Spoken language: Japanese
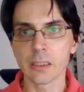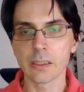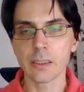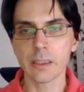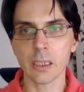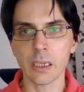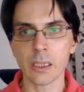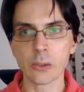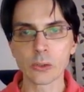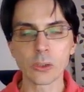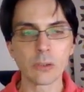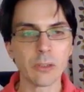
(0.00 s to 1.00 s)
で、あの、
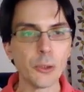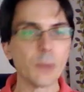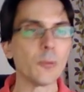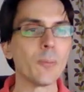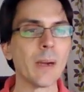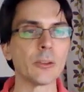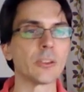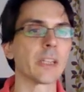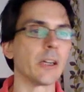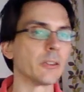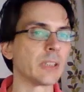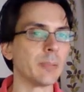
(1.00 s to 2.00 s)
それをようまく
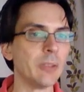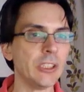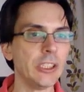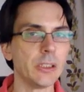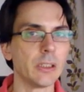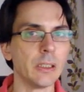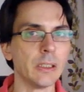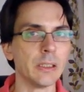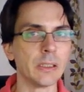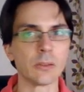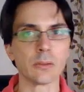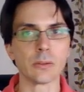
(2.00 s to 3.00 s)
使うために、
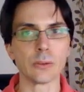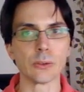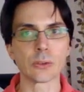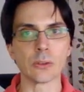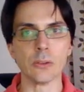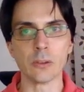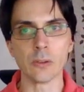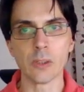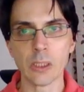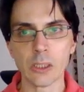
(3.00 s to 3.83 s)
えっ、ー、と、その、